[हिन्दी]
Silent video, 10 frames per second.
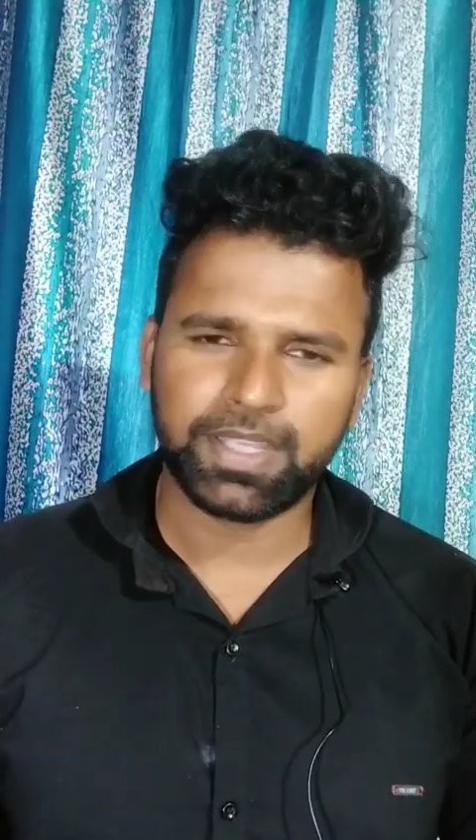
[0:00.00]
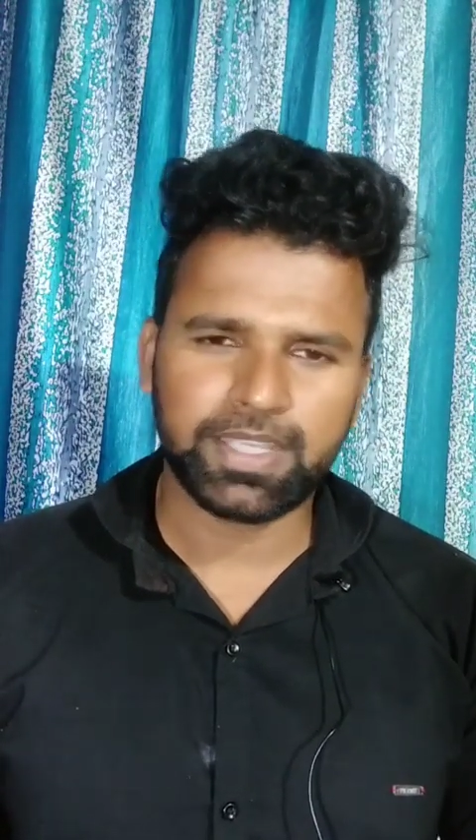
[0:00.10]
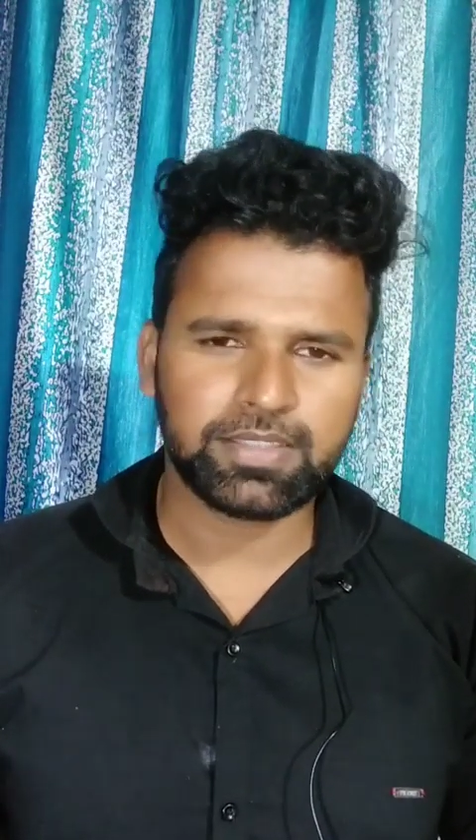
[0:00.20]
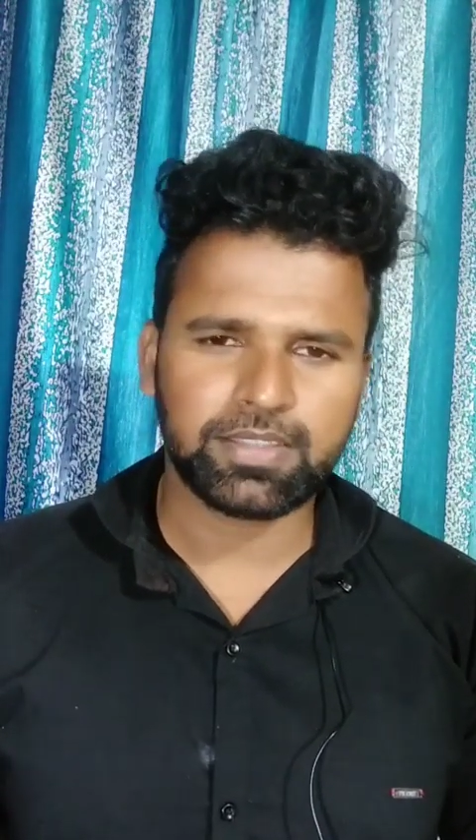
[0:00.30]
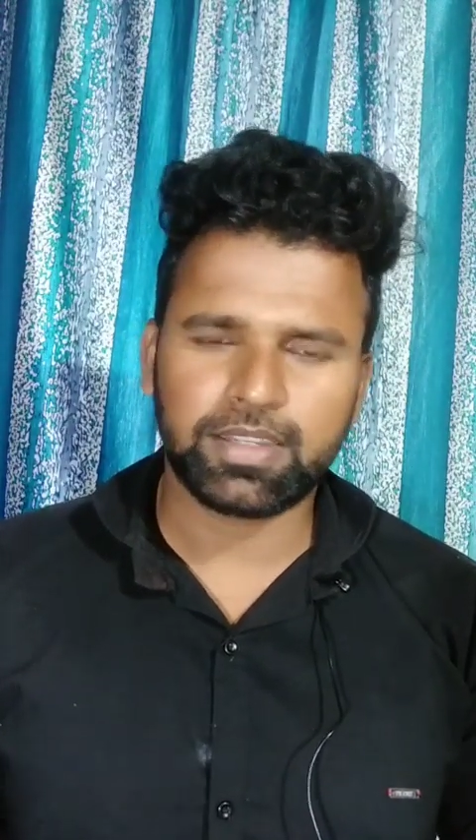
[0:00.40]

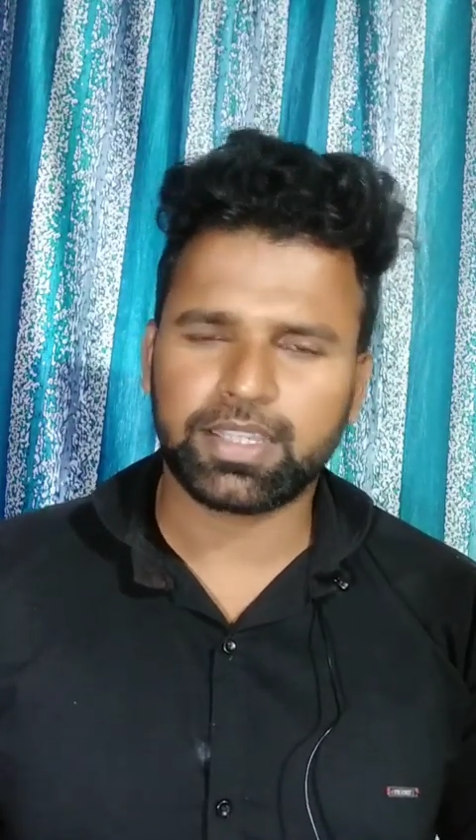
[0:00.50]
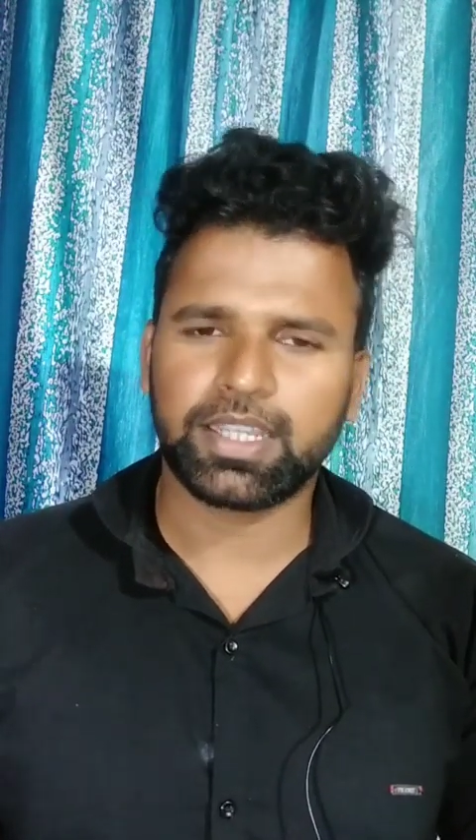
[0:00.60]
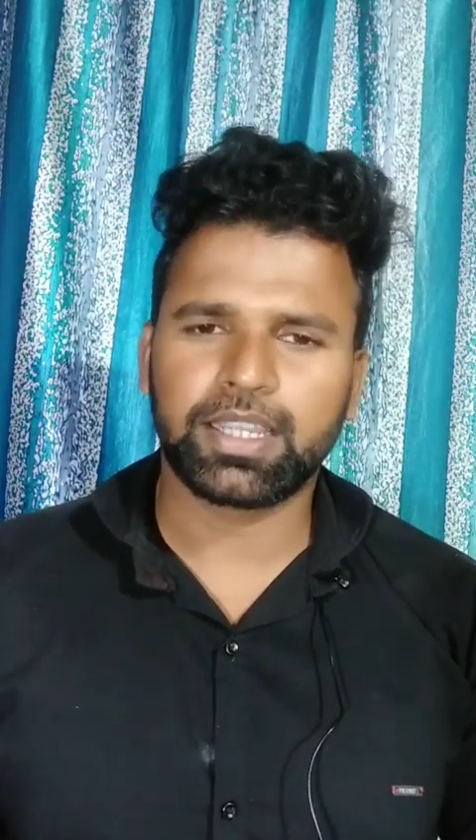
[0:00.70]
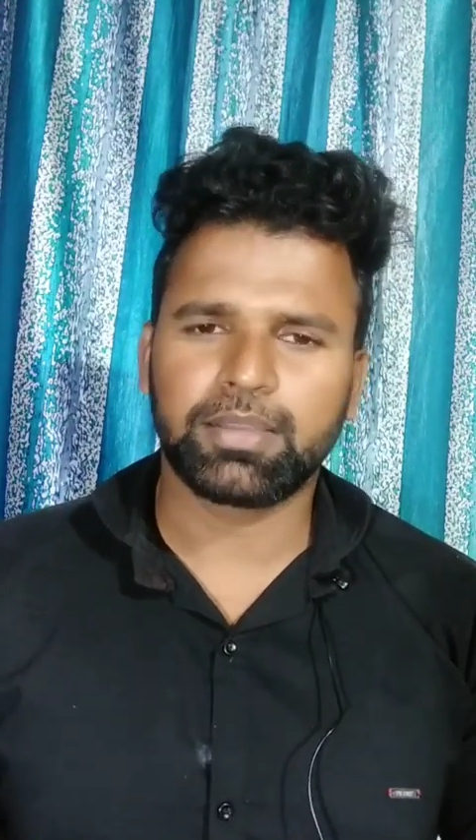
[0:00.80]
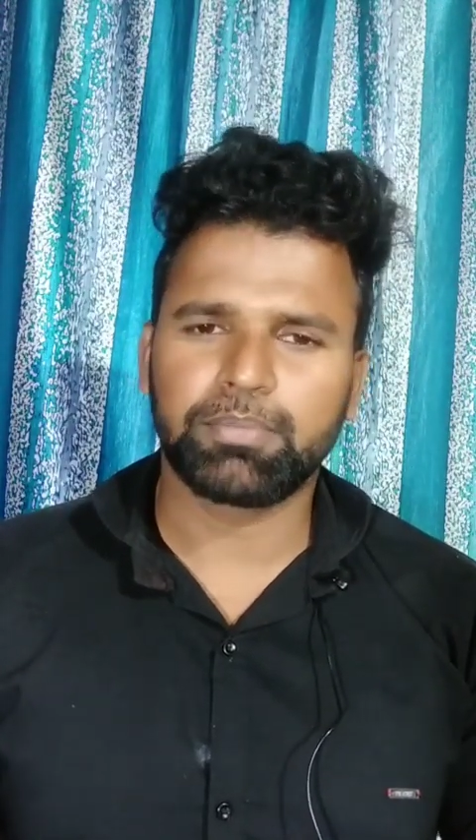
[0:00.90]
इस तरह
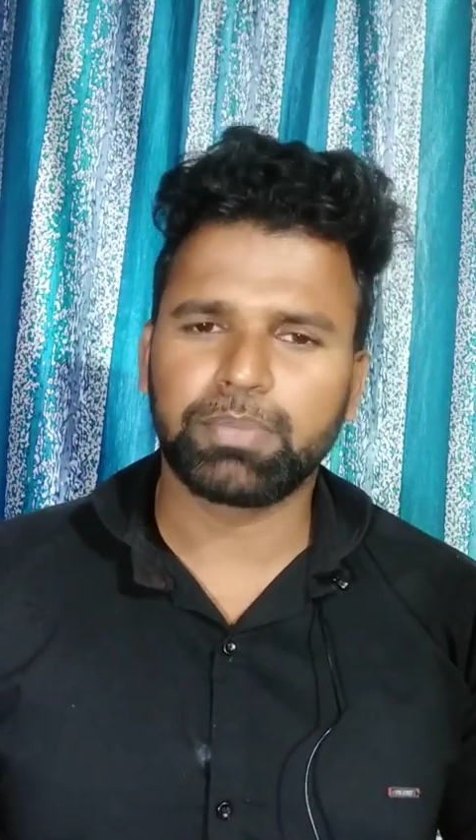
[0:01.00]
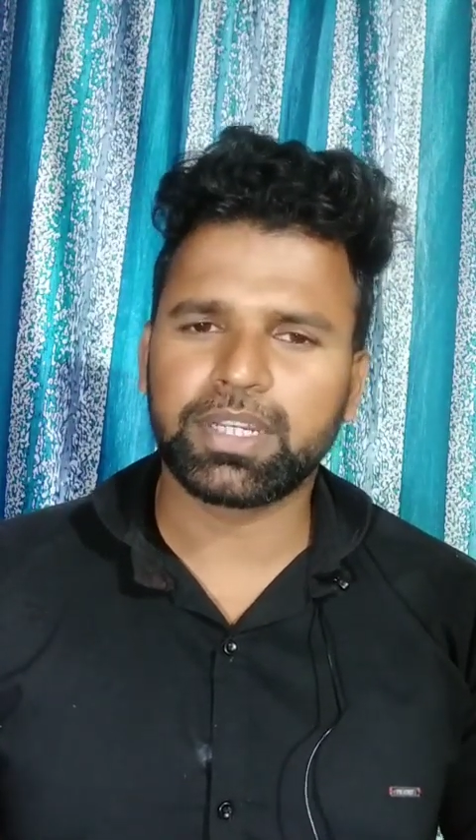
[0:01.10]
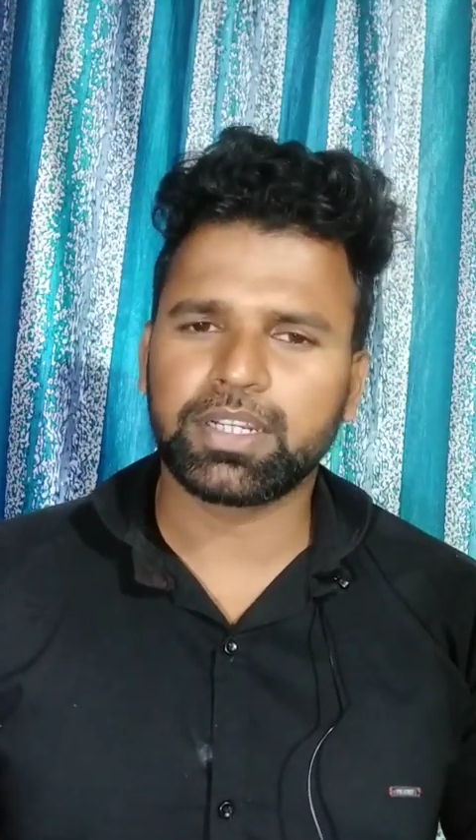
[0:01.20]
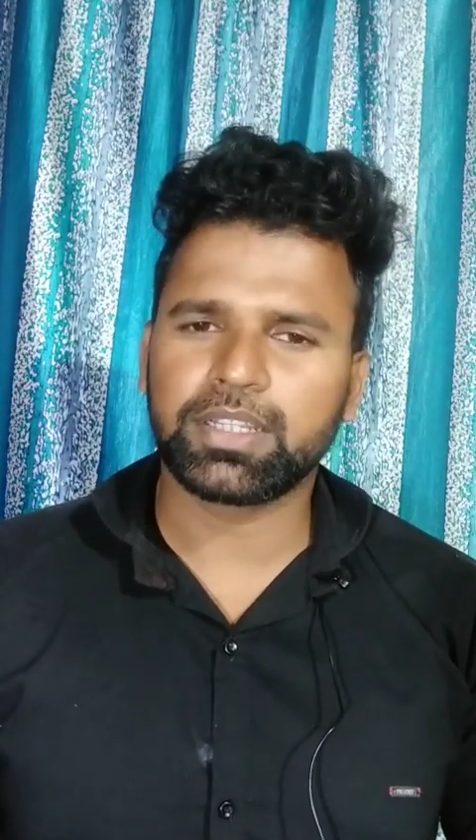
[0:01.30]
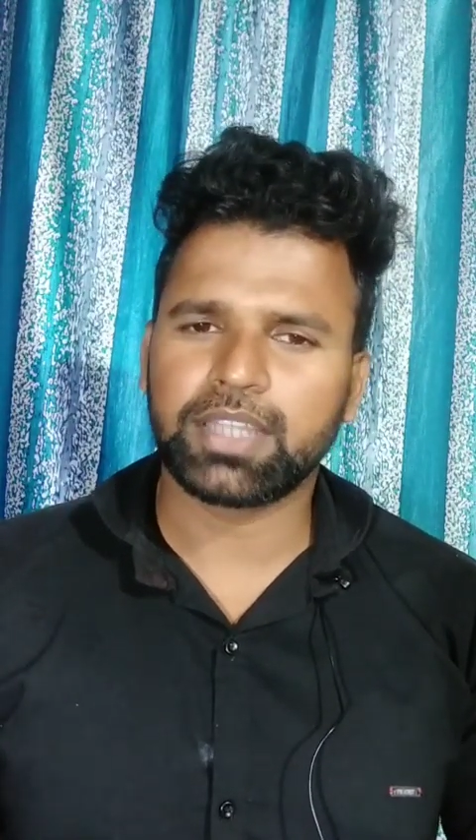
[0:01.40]
के
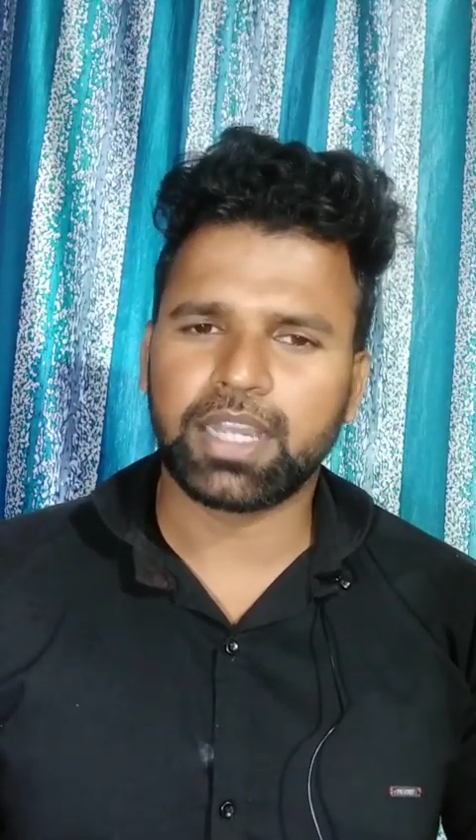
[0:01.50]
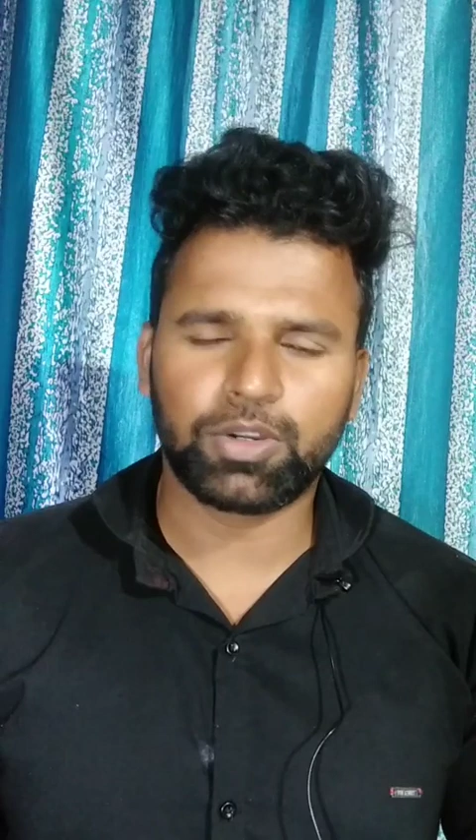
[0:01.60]
मनगणत